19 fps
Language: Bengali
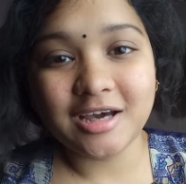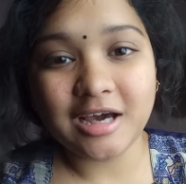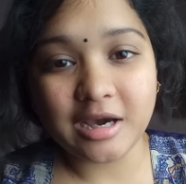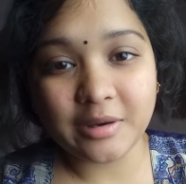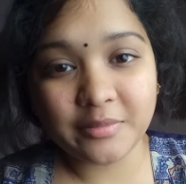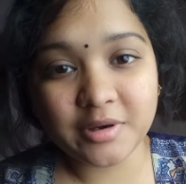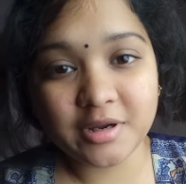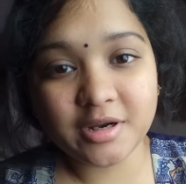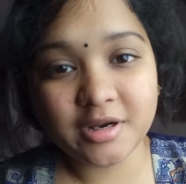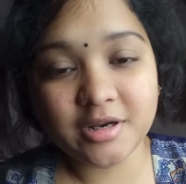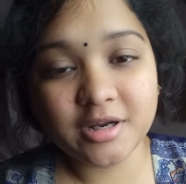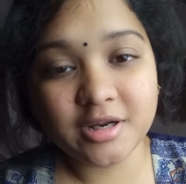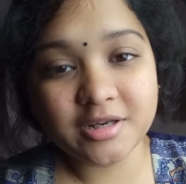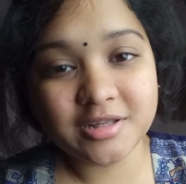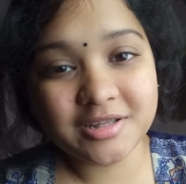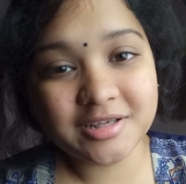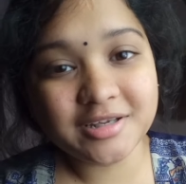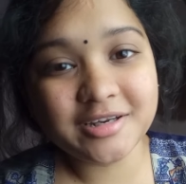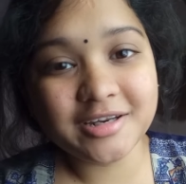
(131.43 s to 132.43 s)
আমার
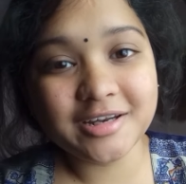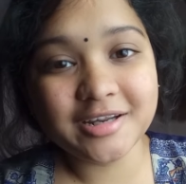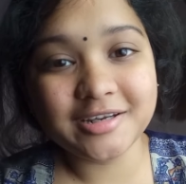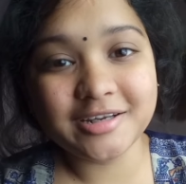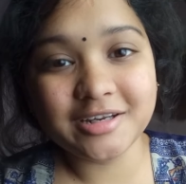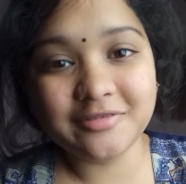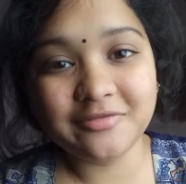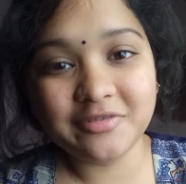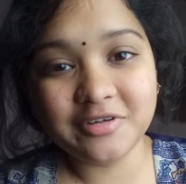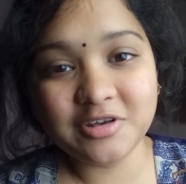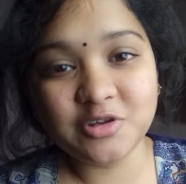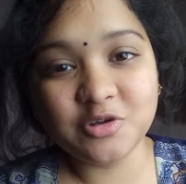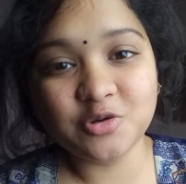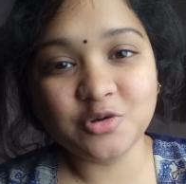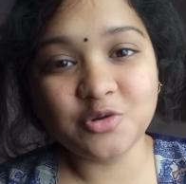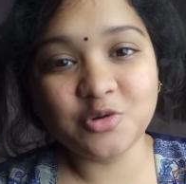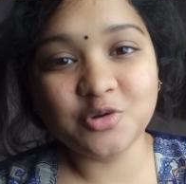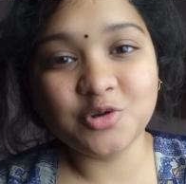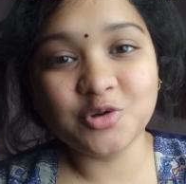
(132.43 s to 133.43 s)
নার্সিং রিলেটেড
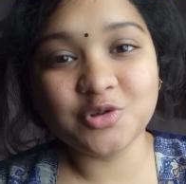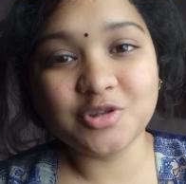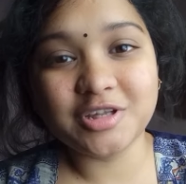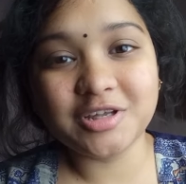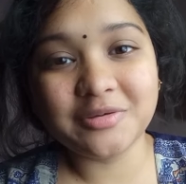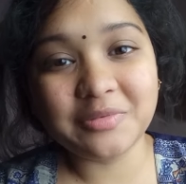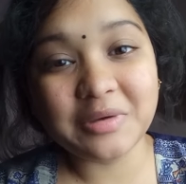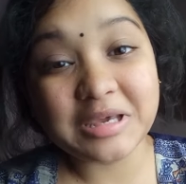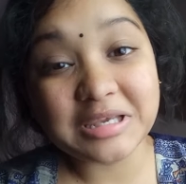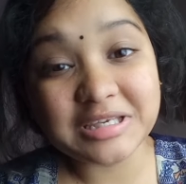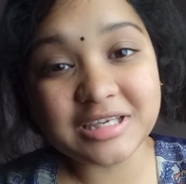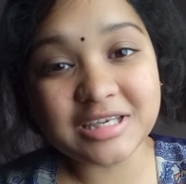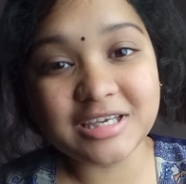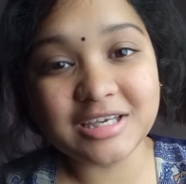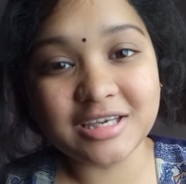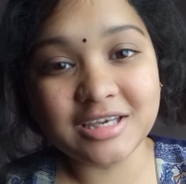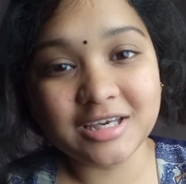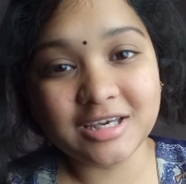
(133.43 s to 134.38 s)
ভিডিওগুলোতে বেশি